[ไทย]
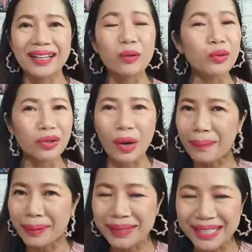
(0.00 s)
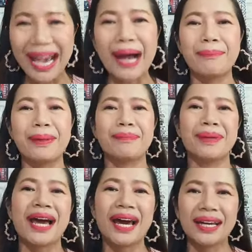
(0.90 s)
คุณก็ไม่มีทางเป็นไป
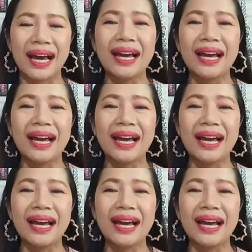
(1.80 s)
ได้ค่ะ